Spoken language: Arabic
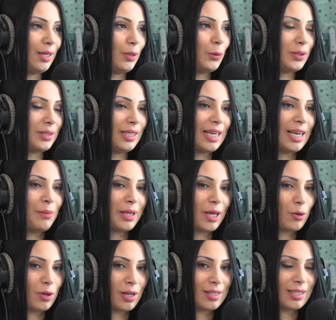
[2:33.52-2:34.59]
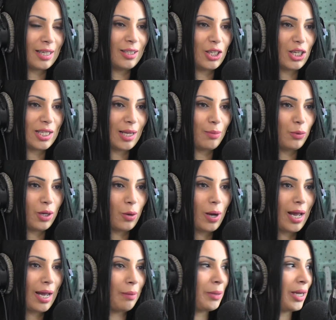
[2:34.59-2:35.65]
آه، الودنين انا ملي كنكون عندي كندير شي زبونه
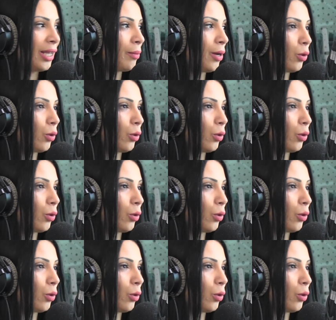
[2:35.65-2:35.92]
واخا غير